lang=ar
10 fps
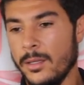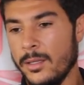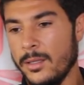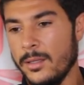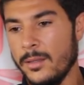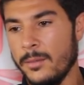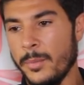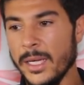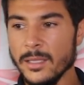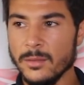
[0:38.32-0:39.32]
Euh,
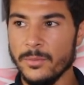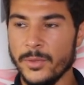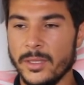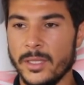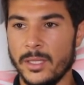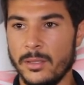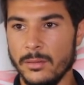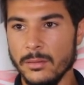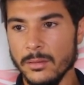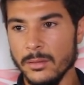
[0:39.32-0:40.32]
بعد في
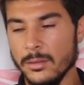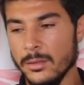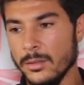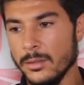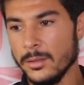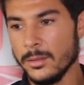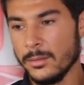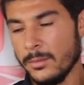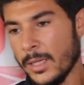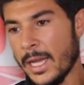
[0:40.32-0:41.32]
ترينيو آه،
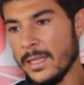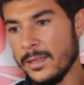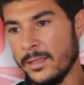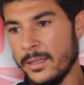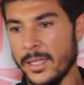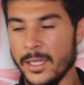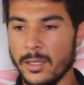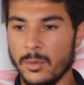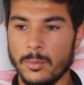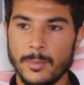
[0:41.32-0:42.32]
قعدت
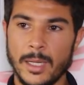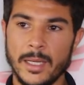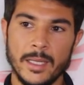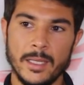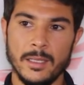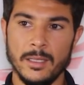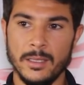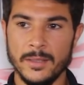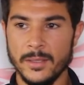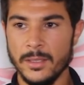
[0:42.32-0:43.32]
انا ومعايا
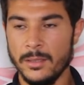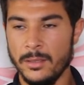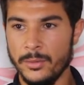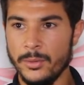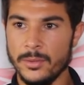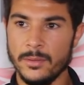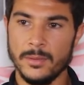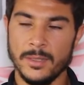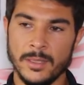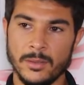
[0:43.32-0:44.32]
لي دو
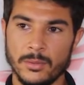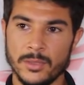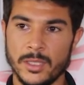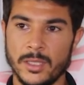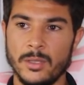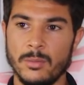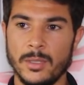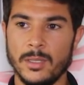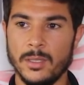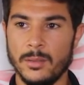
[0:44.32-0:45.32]
اترونجي اللي
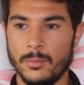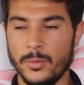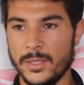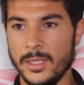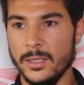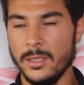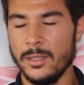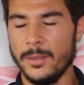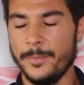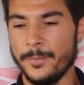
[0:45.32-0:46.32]
هما موزي
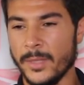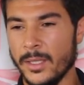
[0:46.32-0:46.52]
آه،